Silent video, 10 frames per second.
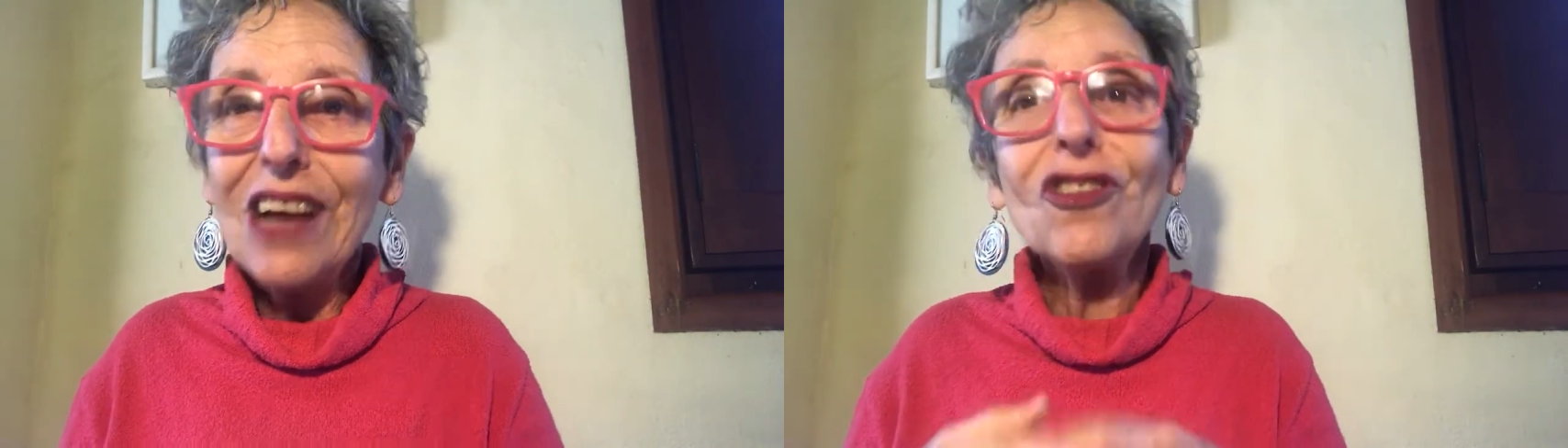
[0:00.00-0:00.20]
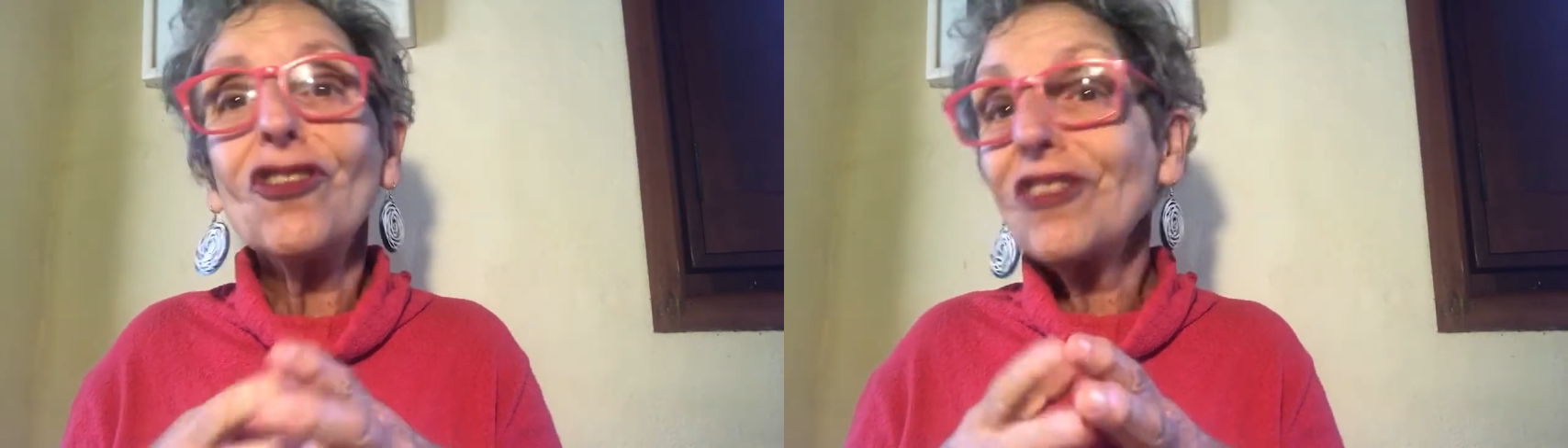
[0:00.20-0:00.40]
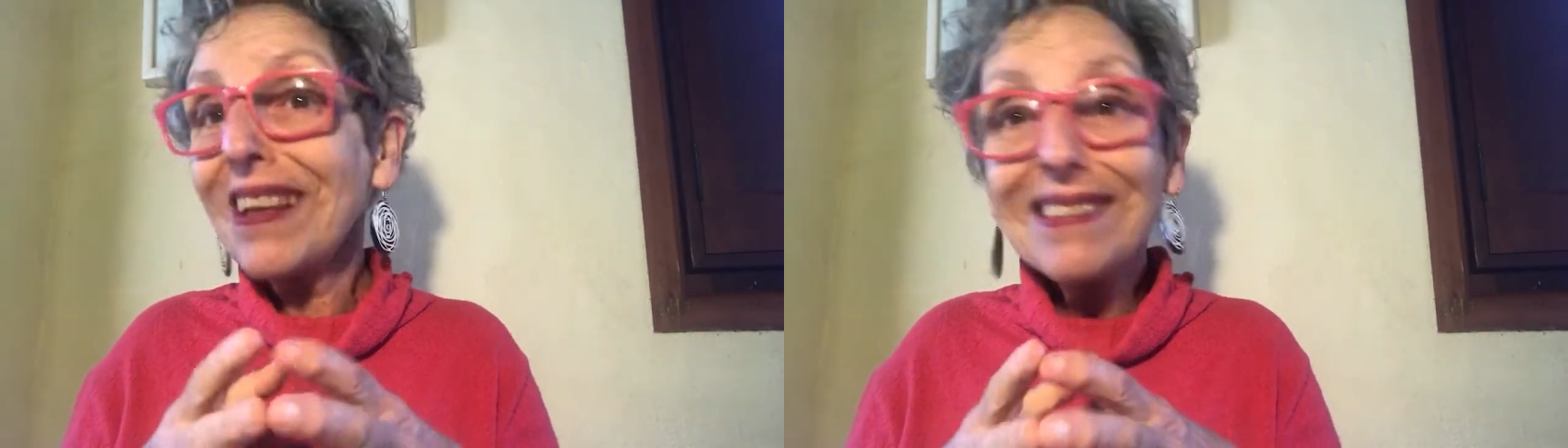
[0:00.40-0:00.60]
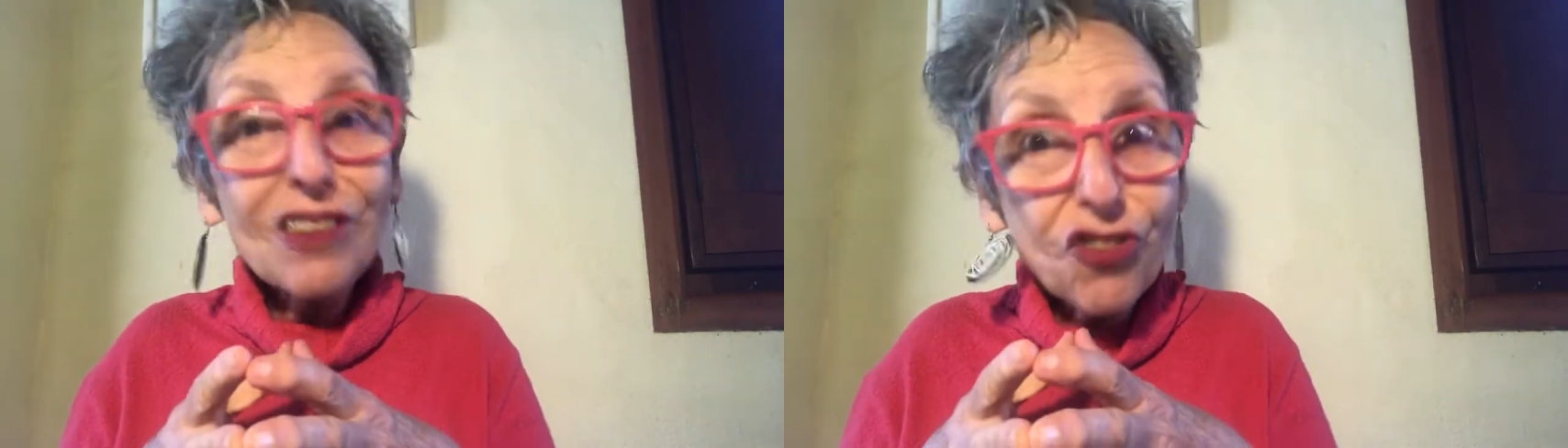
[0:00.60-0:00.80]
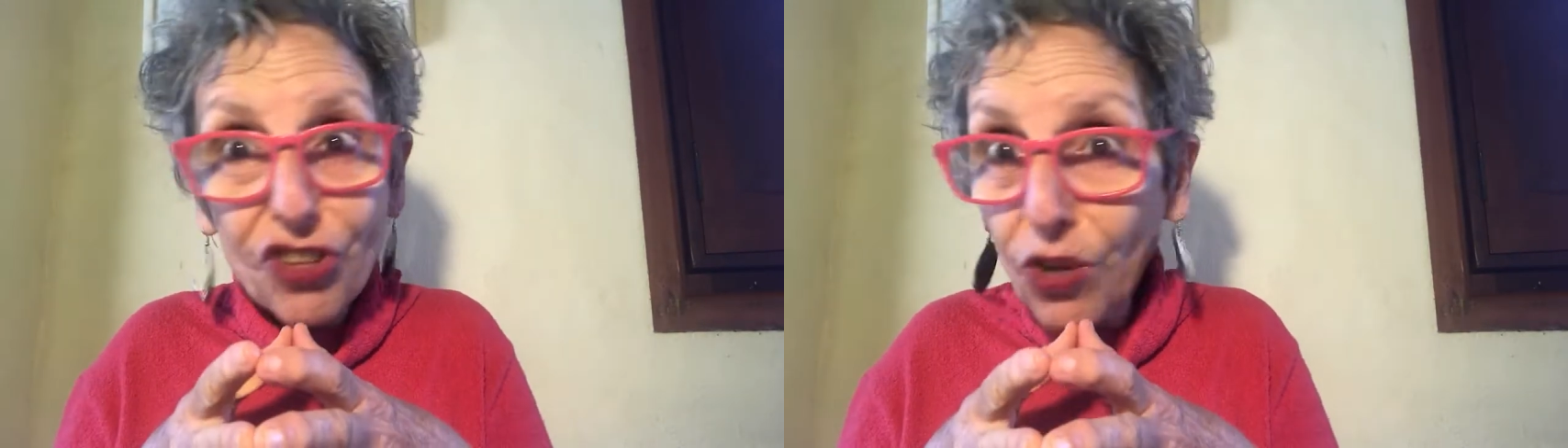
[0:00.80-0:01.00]
A gente está
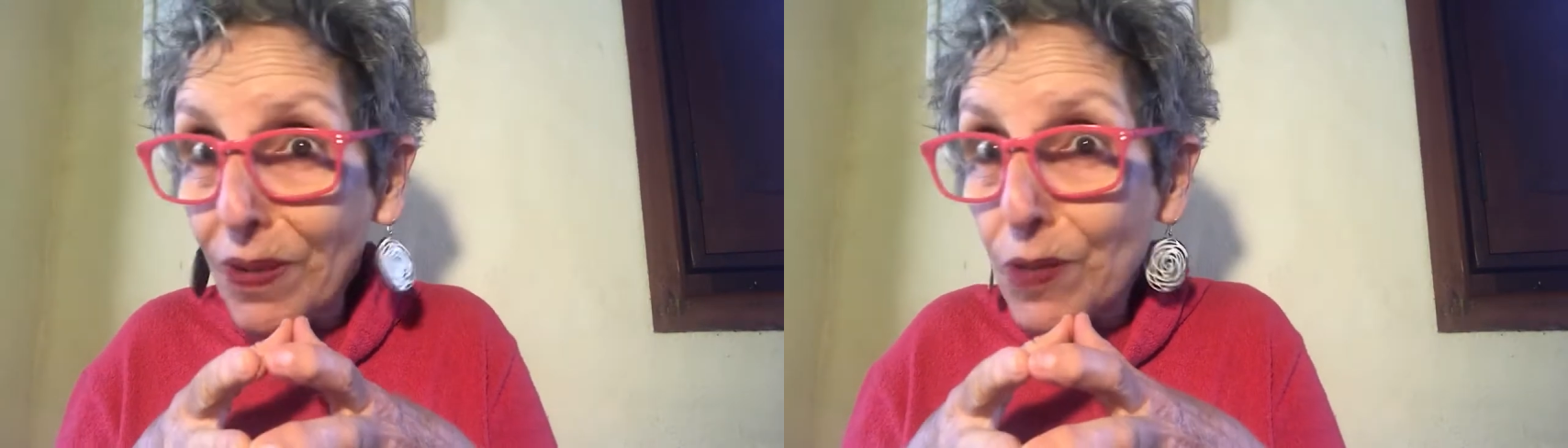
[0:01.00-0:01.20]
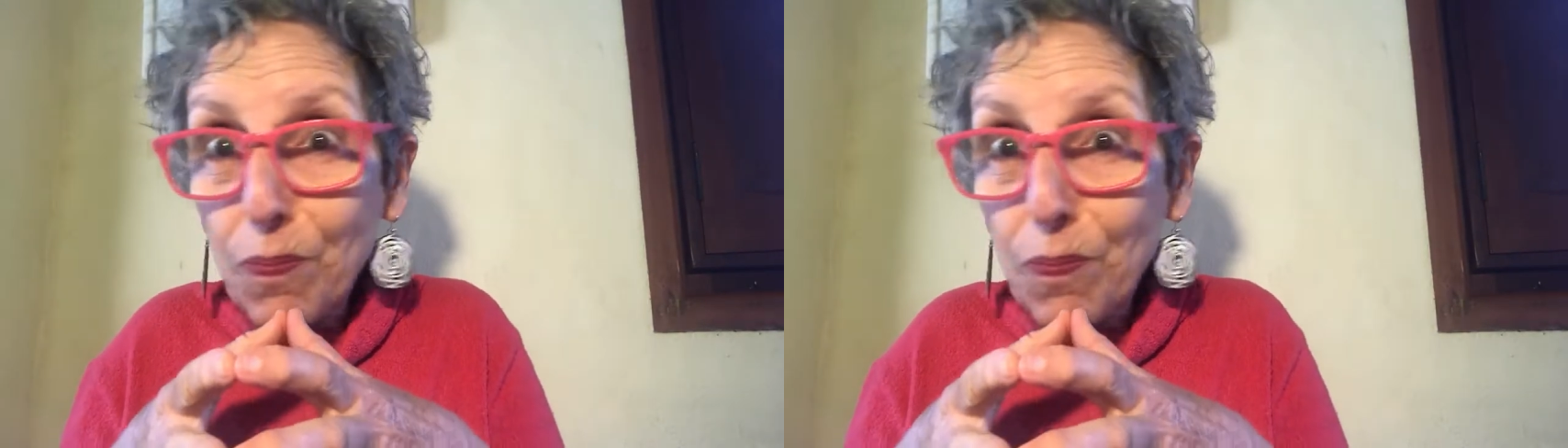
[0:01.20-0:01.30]
assistindo uma